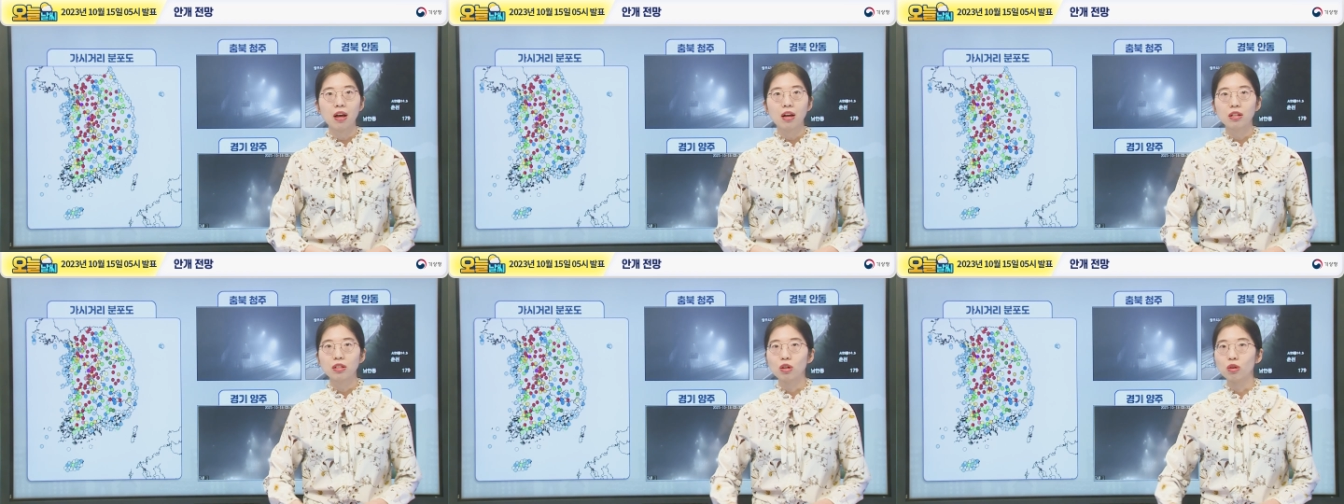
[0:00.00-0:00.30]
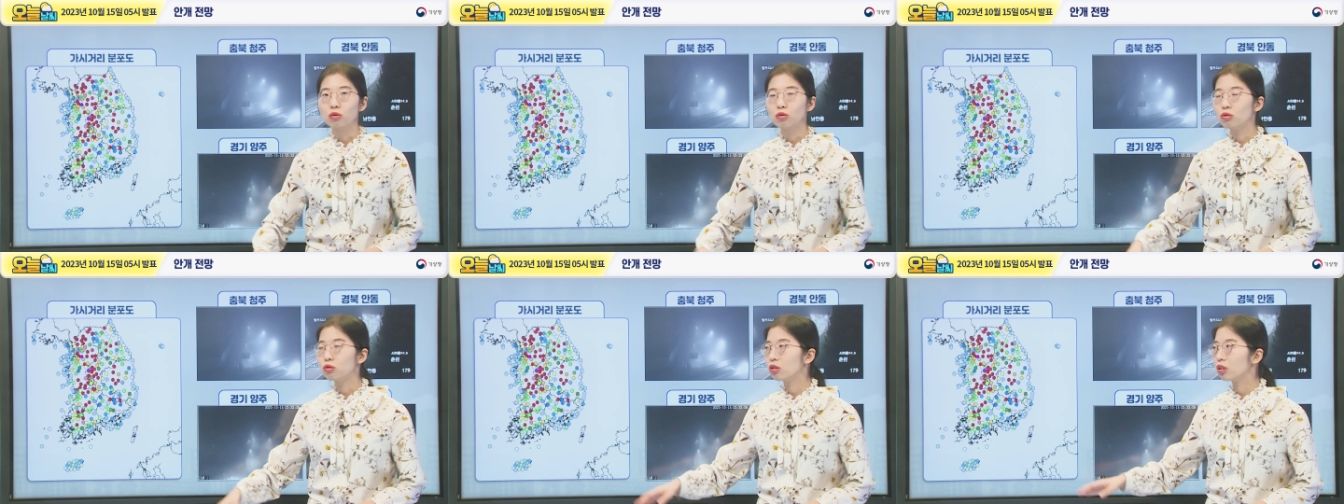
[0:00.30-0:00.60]

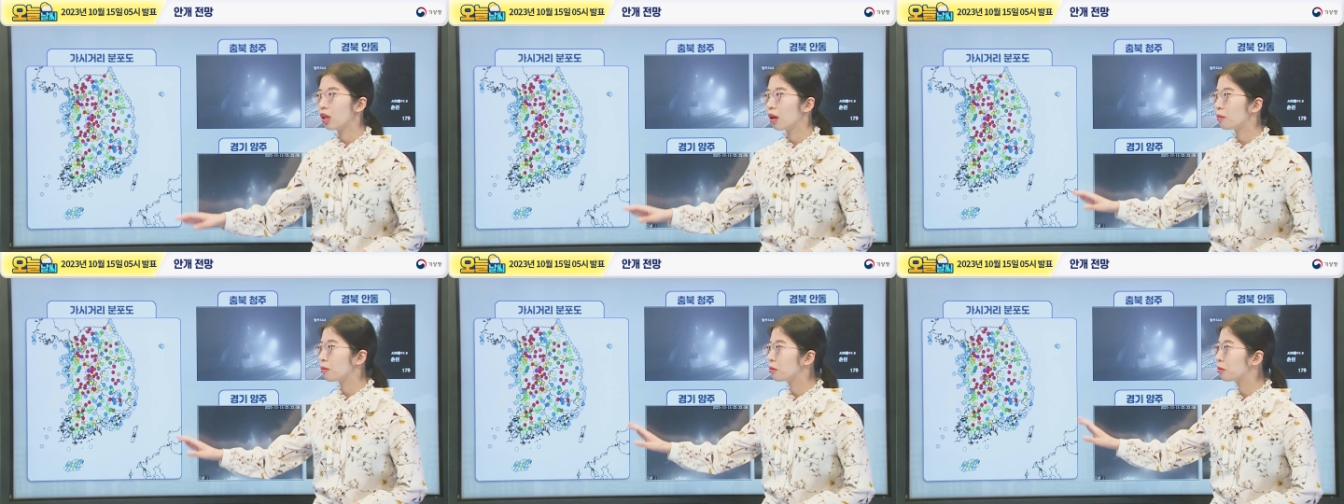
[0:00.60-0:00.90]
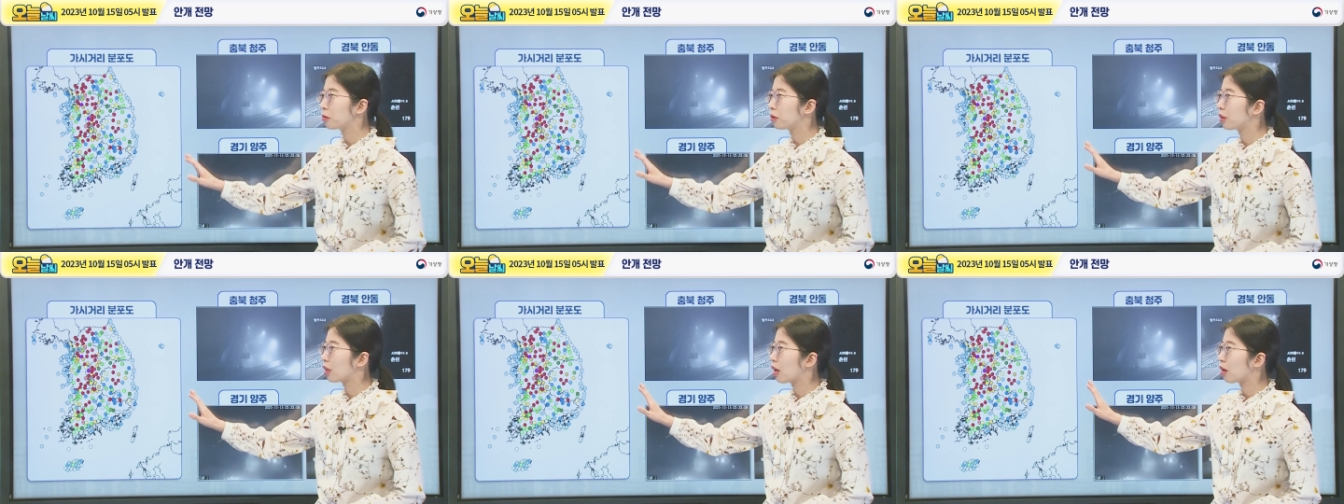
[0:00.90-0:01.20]
전국
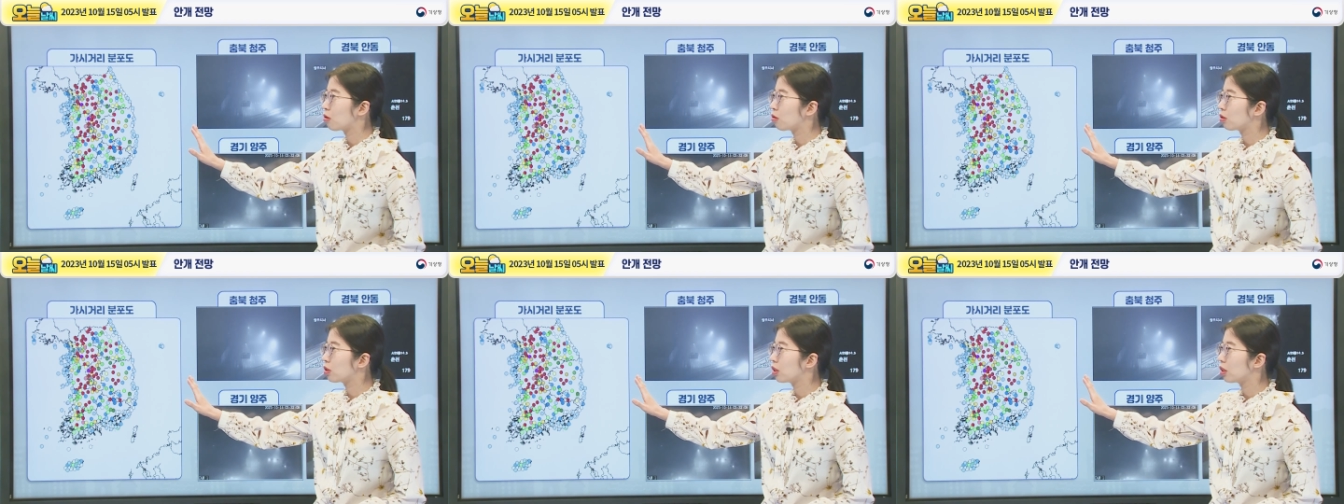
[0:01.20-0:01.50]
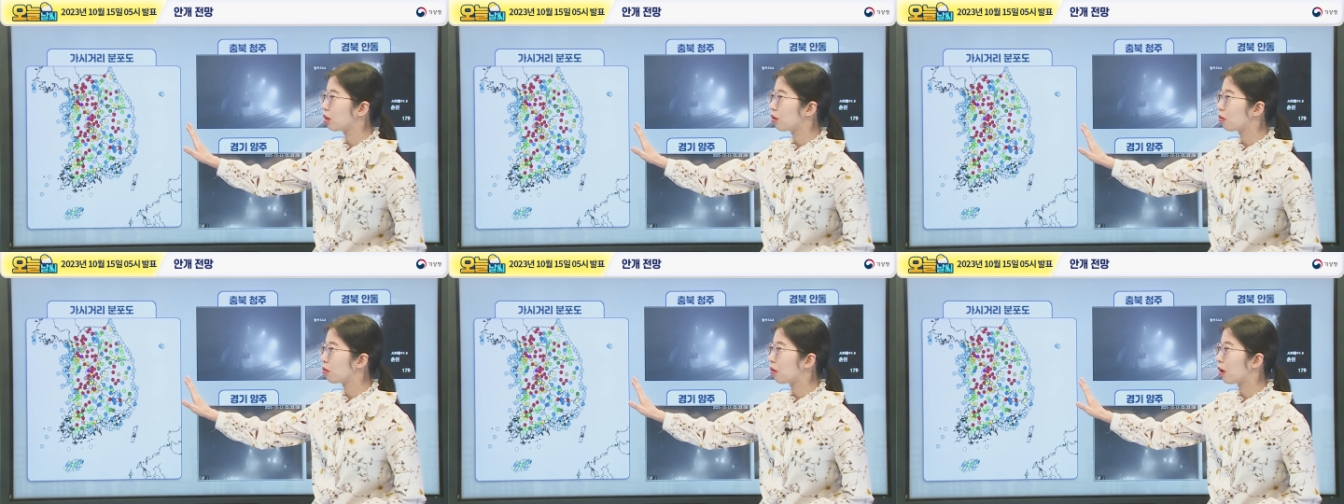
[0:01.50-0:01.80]
대부분 내륙
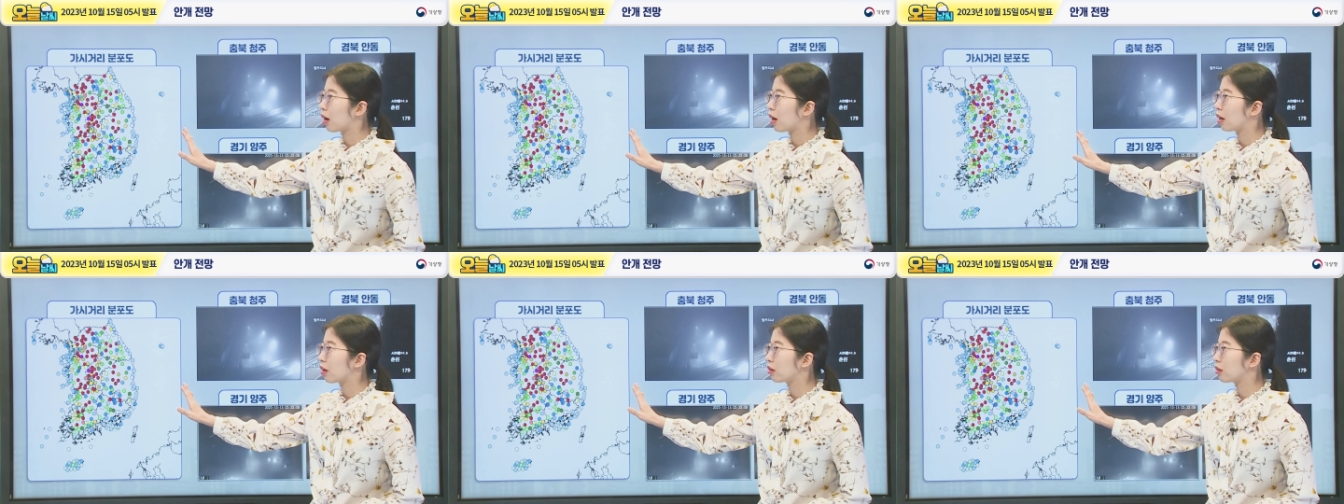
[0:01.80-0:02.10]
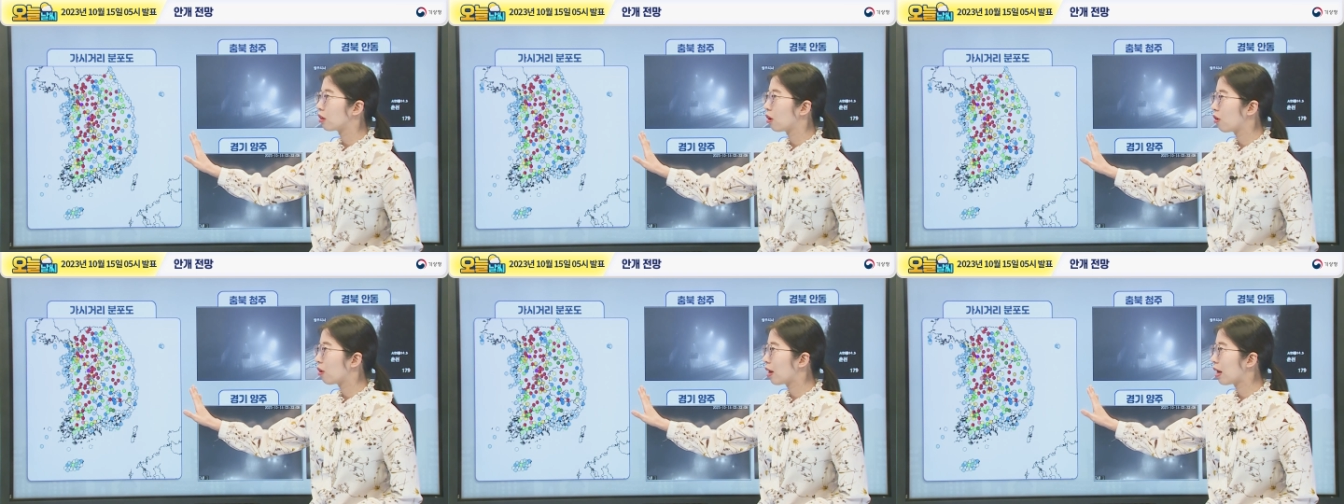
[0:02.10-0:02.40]
지역과
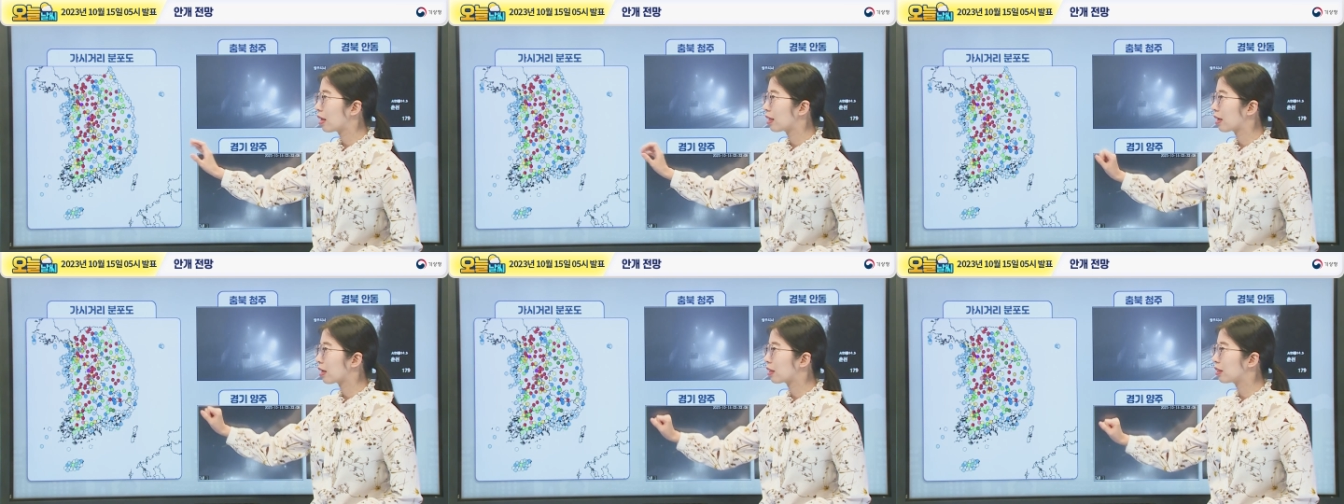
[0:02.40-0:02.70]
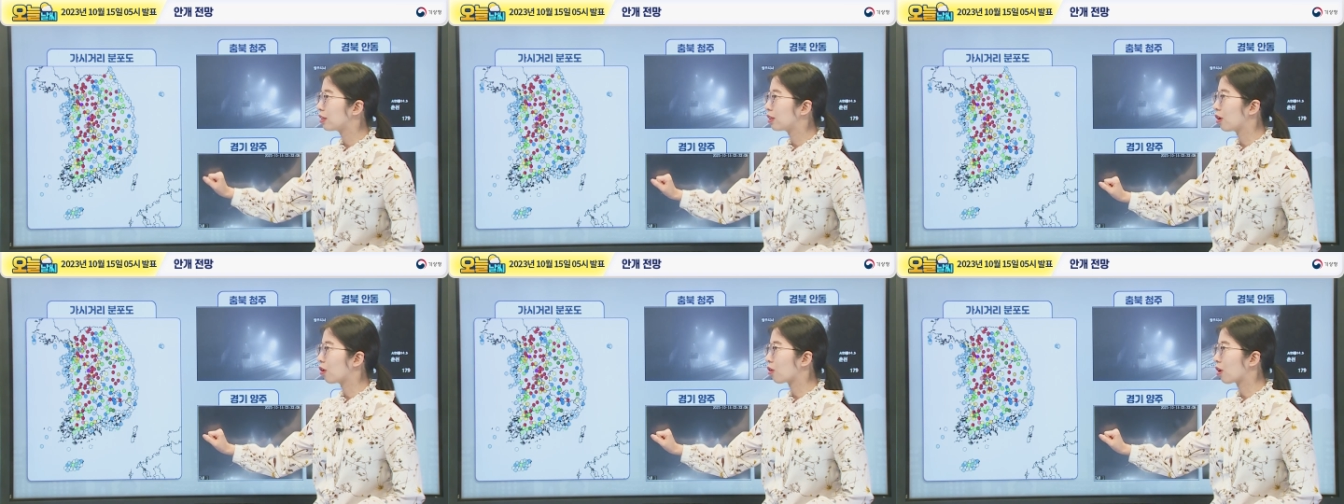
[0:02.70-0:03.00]
서해안에
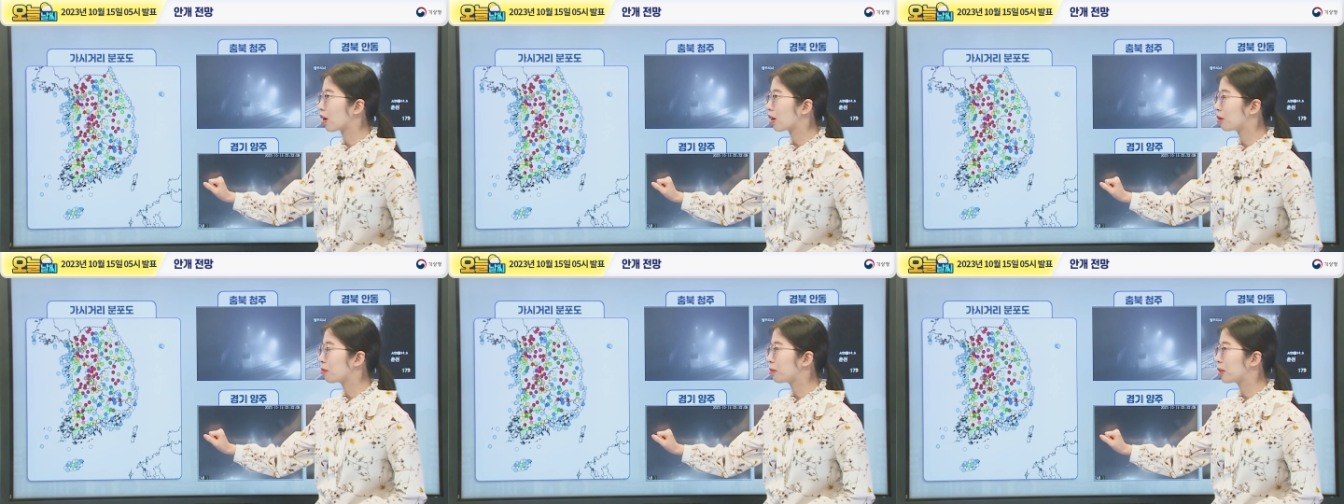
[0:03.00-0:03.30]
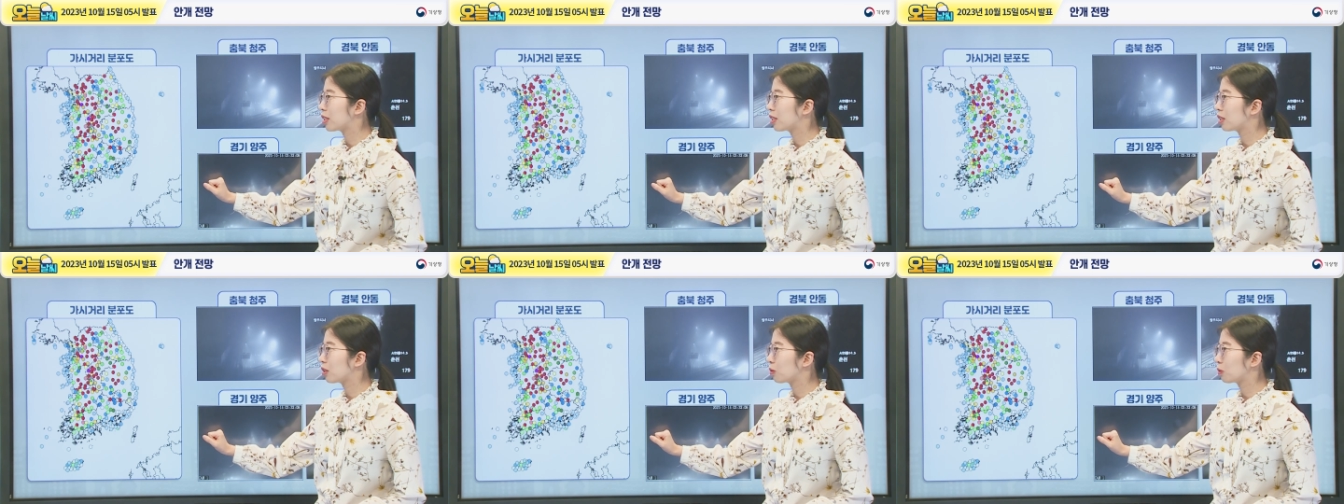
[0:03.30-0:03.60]
그 영향을
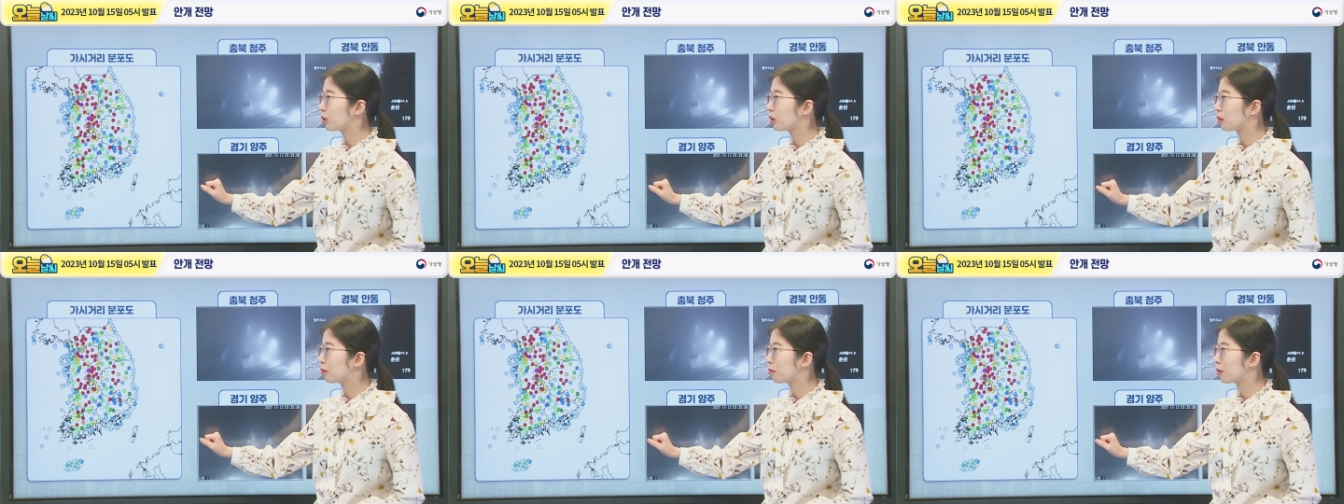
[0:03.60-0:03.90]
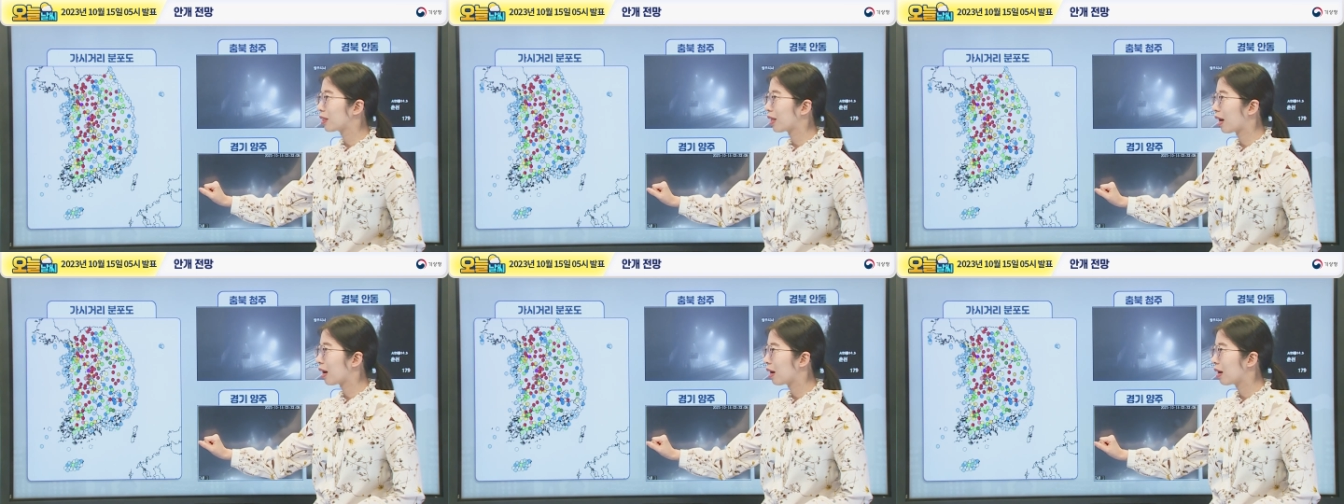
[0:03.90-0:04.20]
미치고
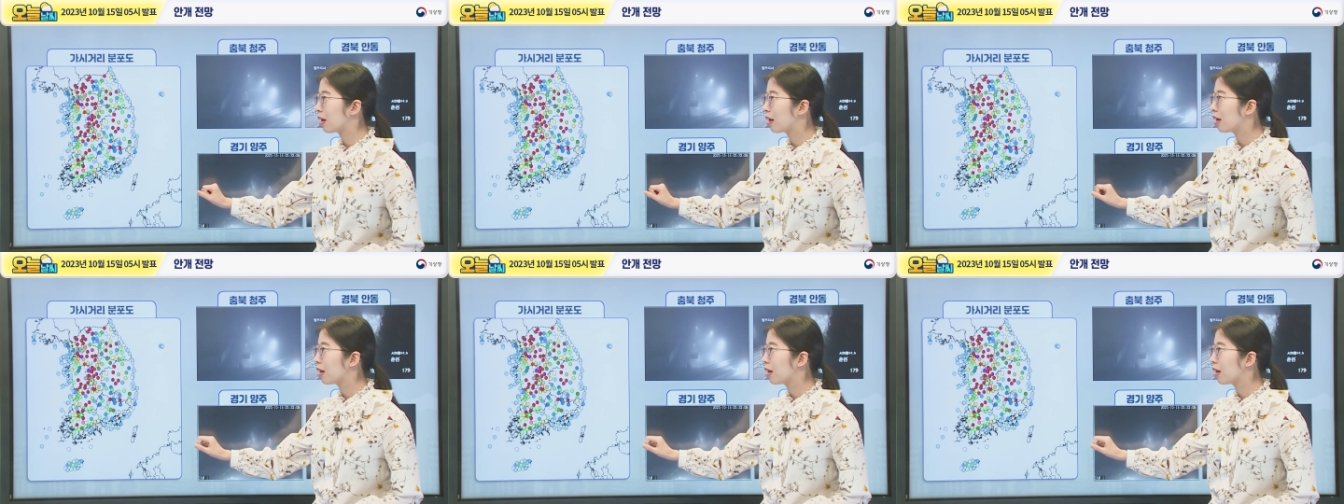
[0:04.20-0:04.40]
있습니다.